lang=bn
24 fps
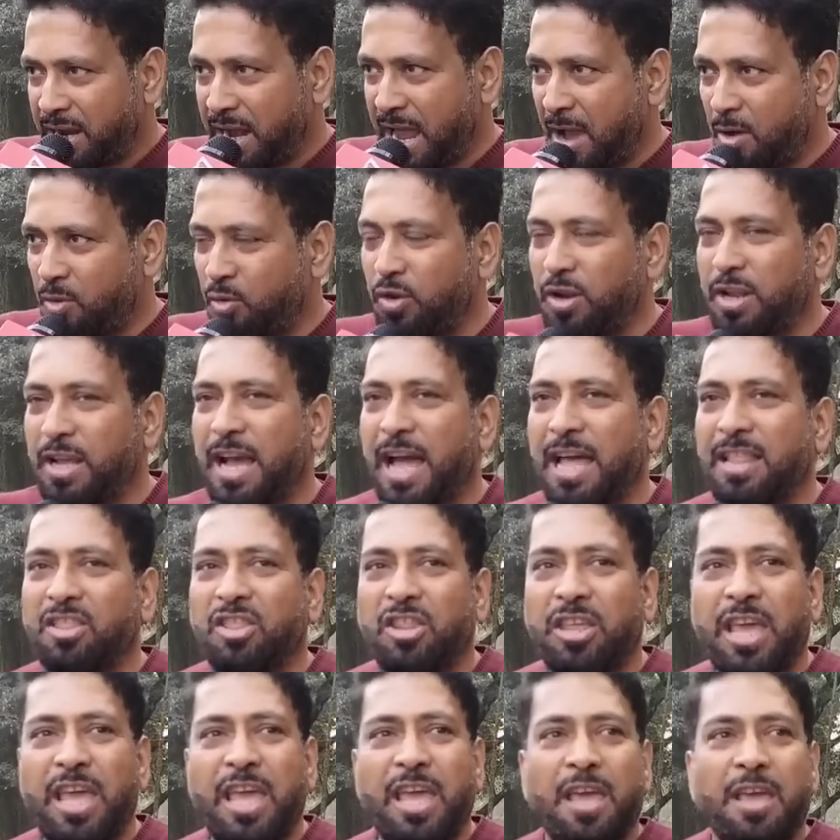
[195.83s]
রাহুল
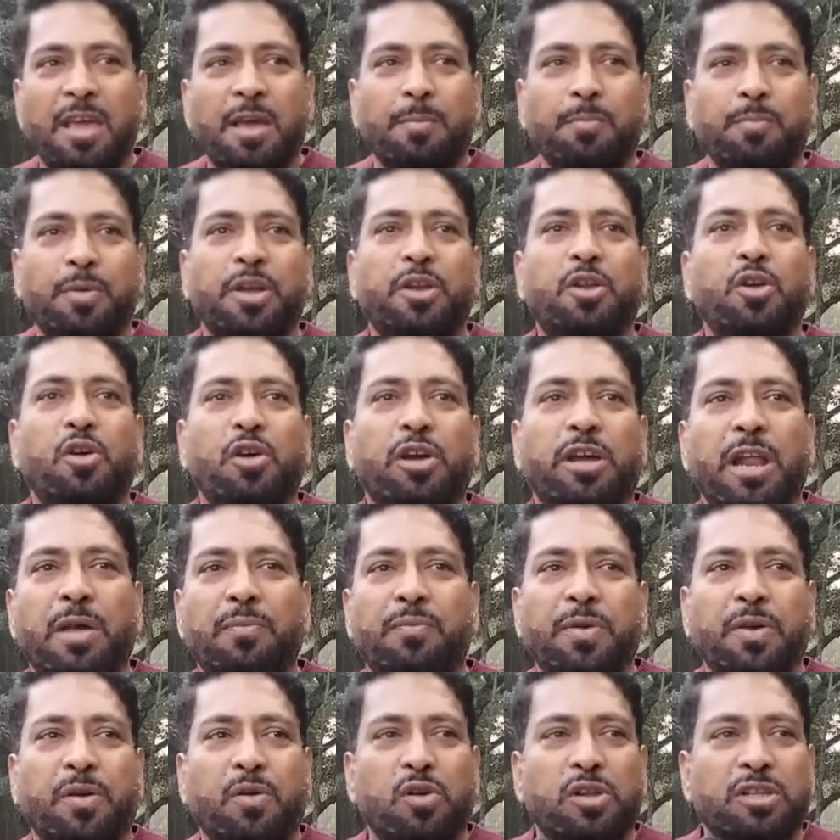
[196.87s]
গান্ধী
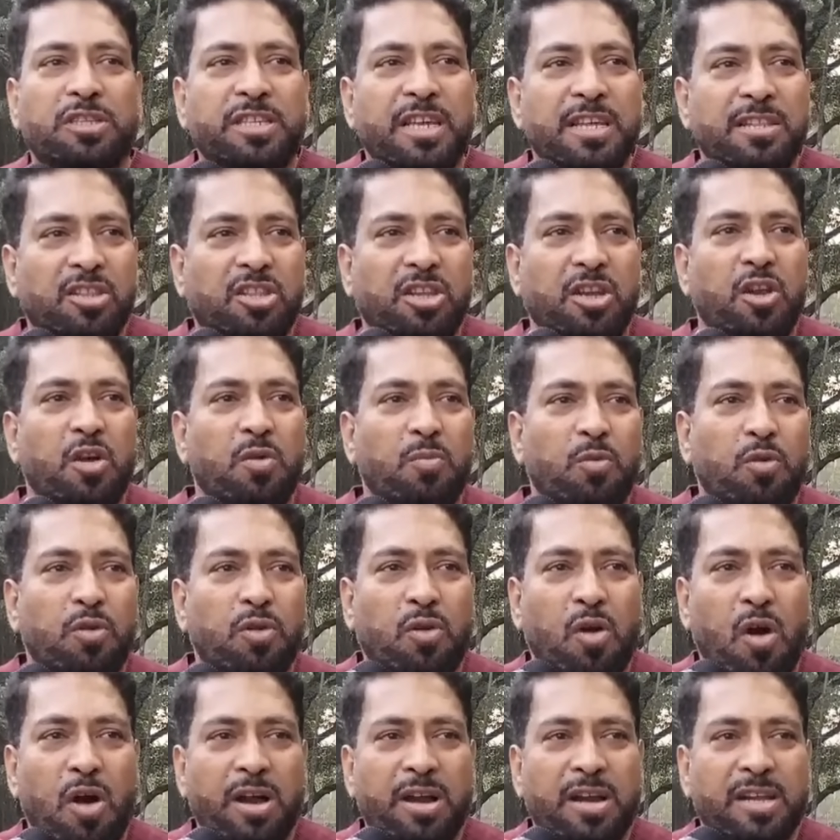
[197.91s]
ভিডিওগ্রাফি করছেন তৃণমূল
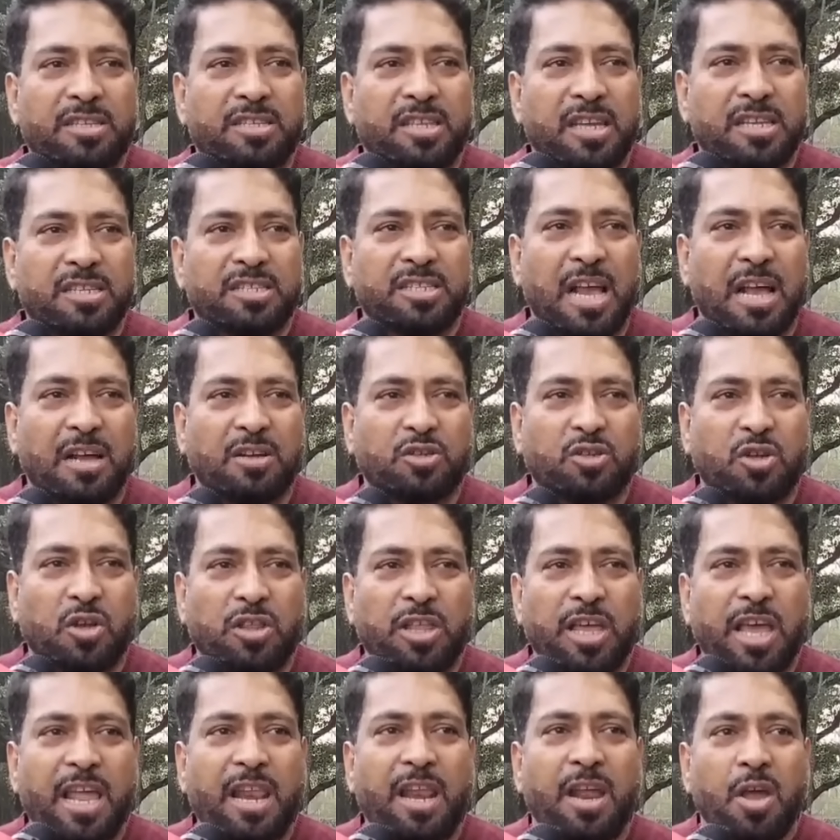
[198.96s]
কংগ্রেসের
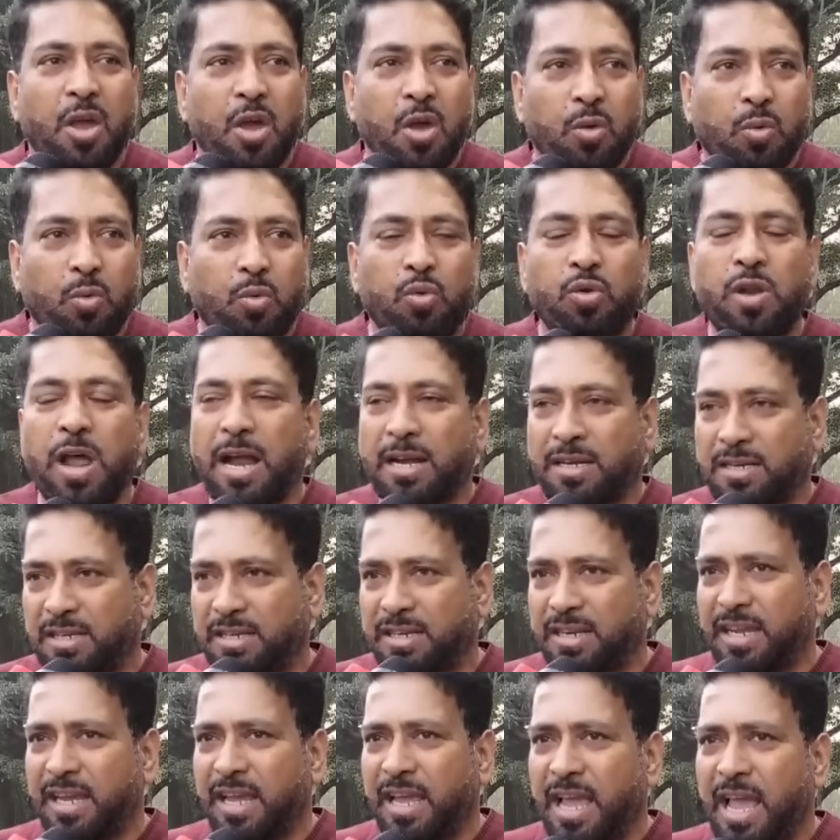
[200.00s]
সাংসদের
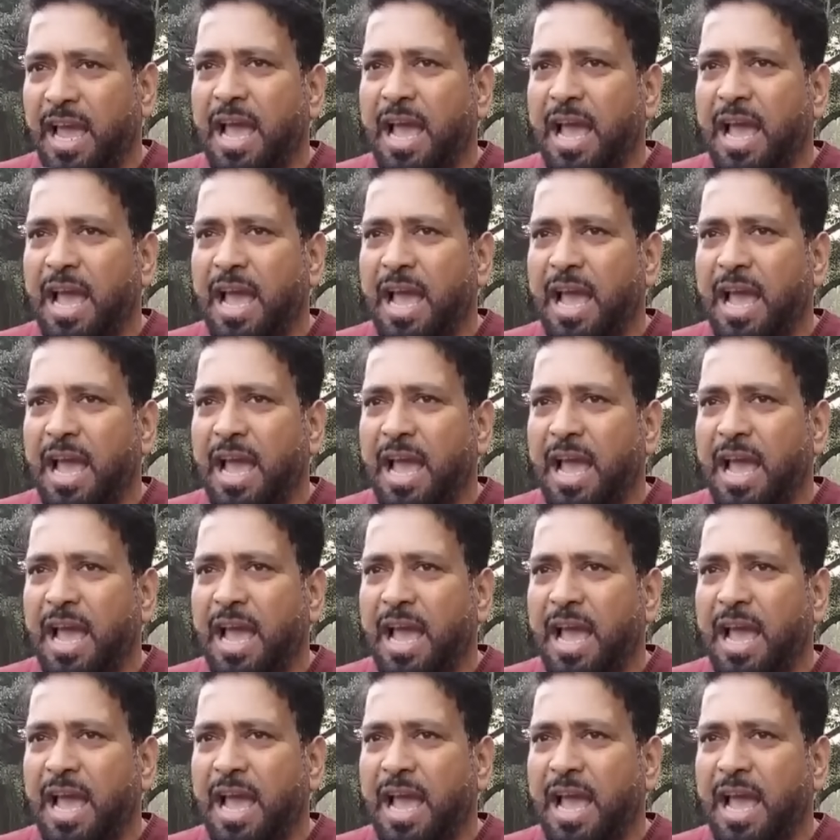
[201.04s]
কুনাট্টে